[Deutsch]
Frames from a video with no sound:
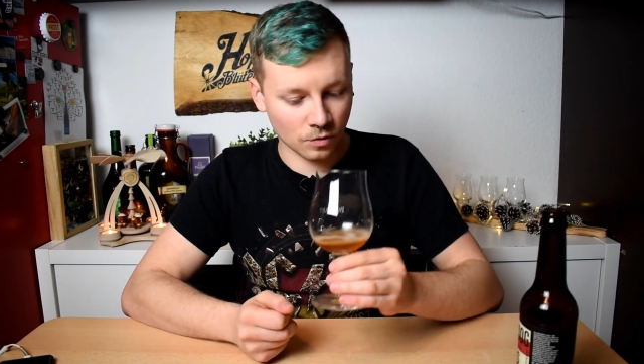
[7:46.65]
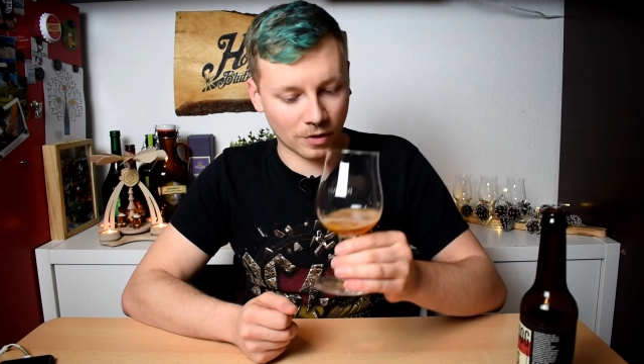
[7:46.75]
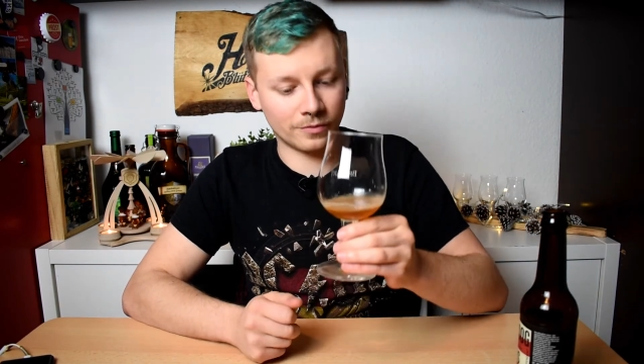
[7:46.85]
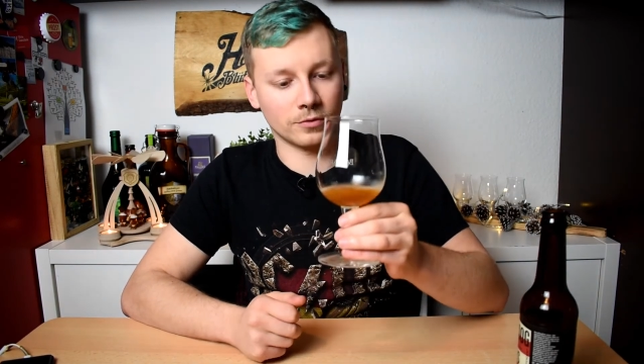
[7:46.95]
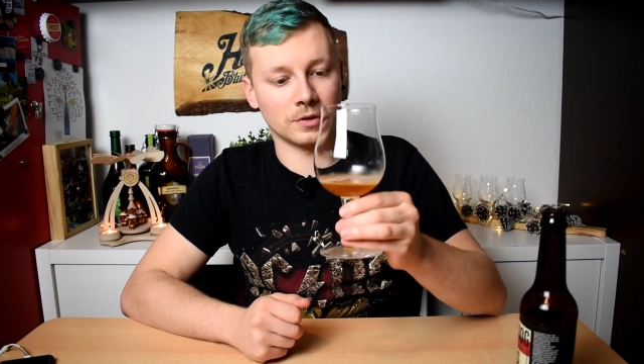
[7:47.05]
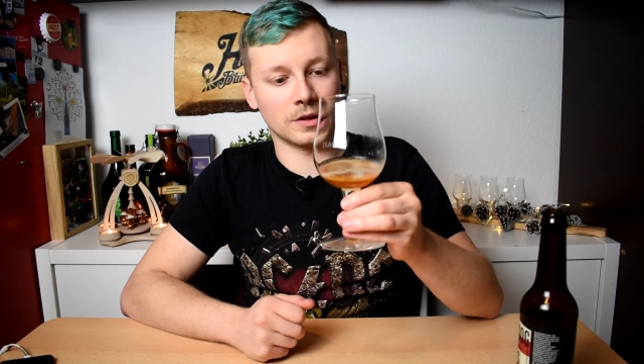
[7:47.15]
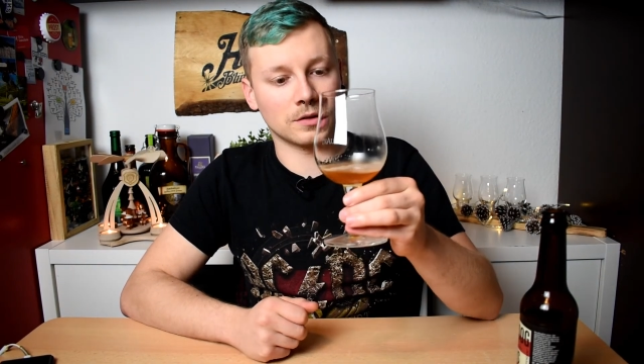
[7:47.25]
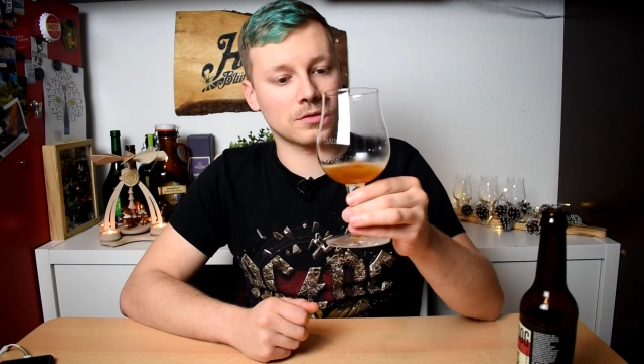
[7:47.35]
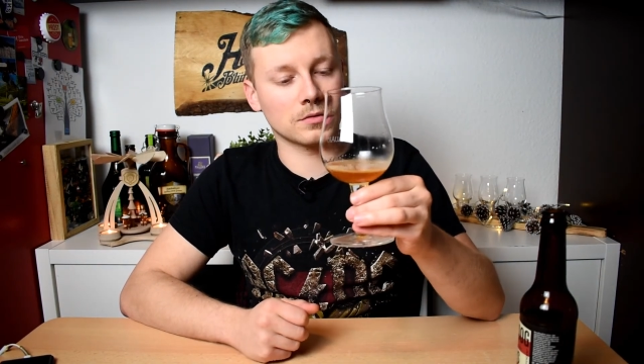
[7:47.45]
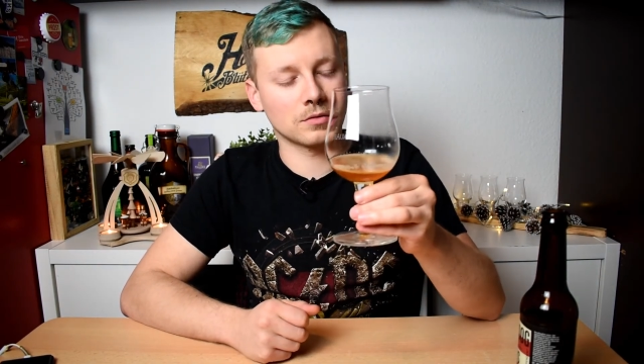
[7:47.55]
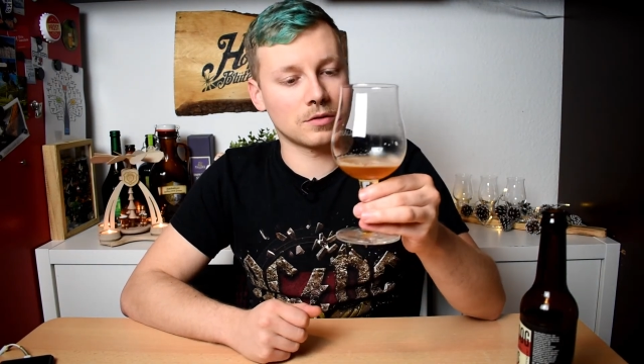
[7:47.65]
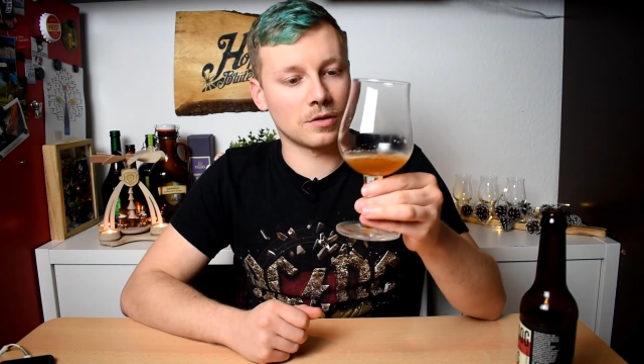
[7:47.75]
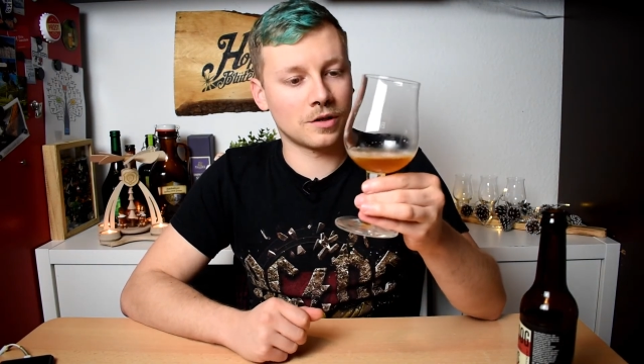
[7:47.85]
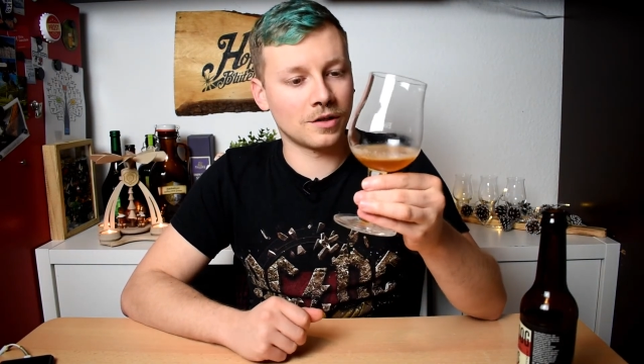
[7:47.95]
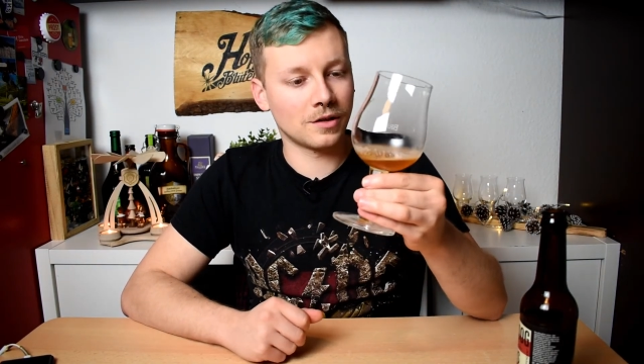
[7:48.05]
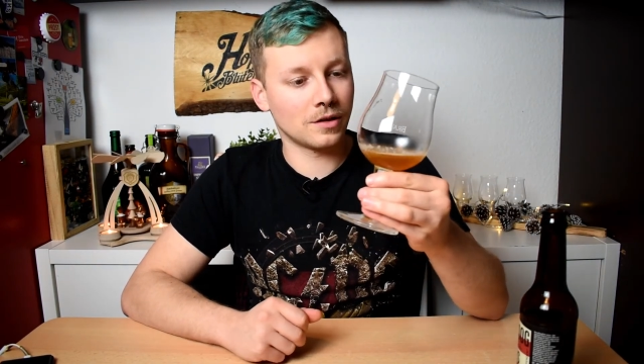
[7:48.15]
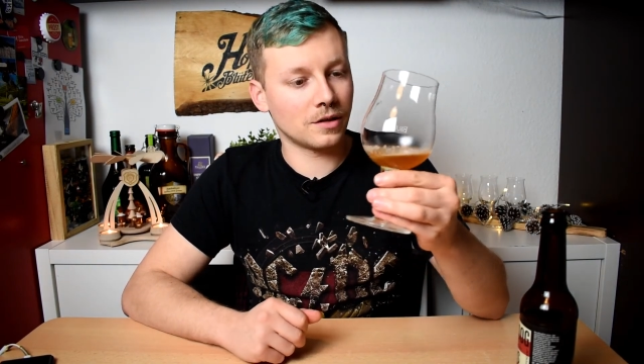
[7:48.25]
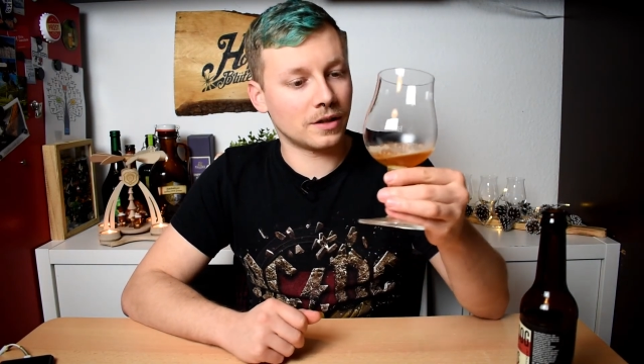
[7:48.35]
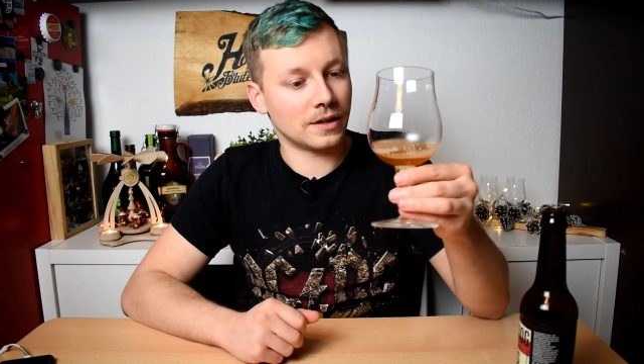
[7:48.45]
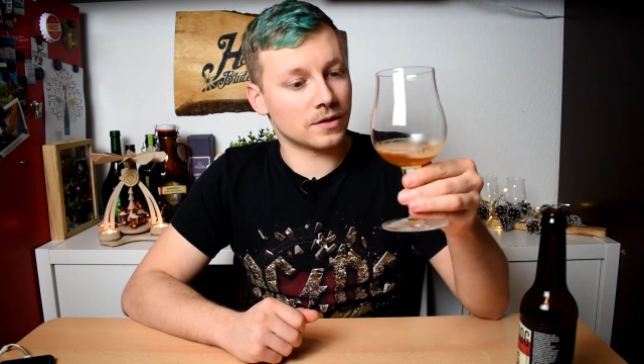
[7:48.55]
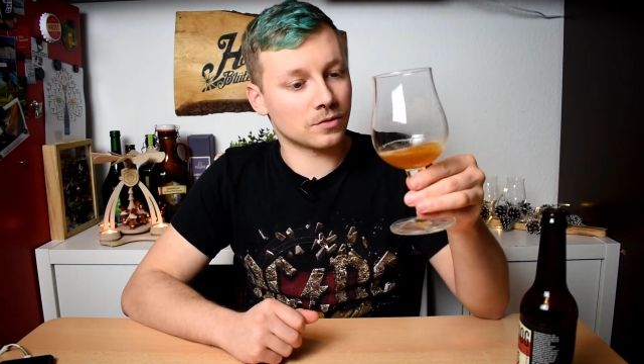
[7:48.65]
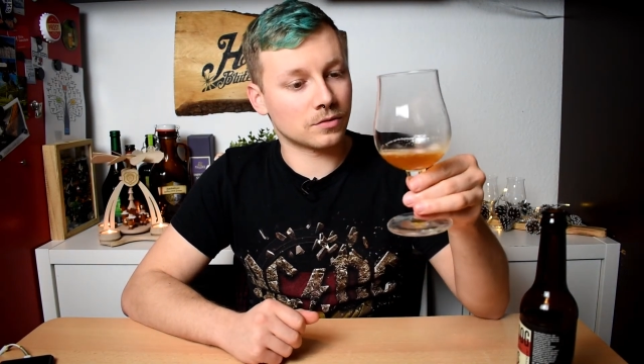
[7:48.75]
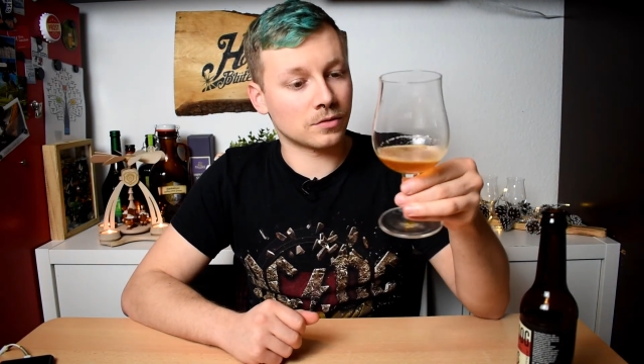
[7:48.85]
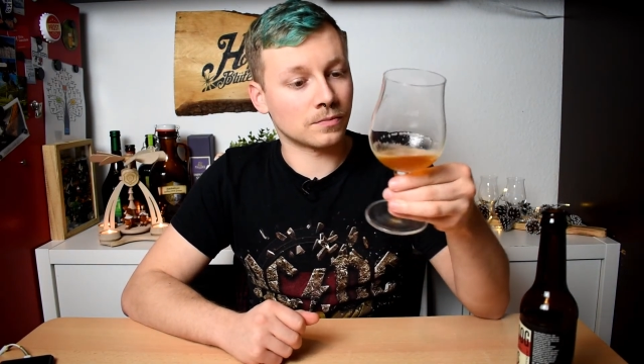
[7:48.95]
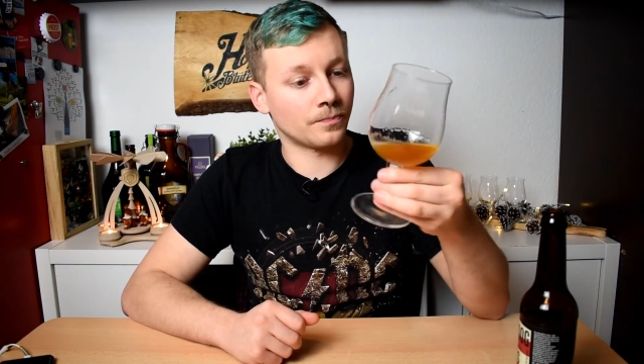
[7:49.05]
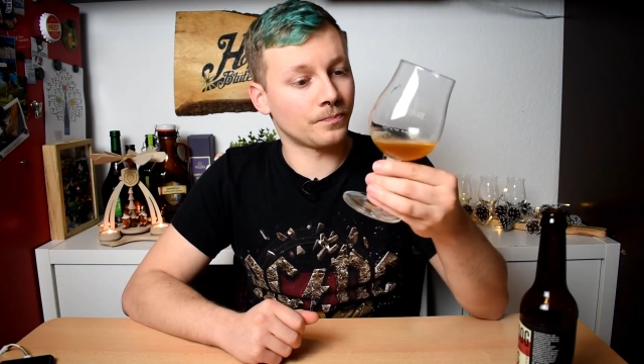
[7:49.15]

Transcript: grapefruitig. Also,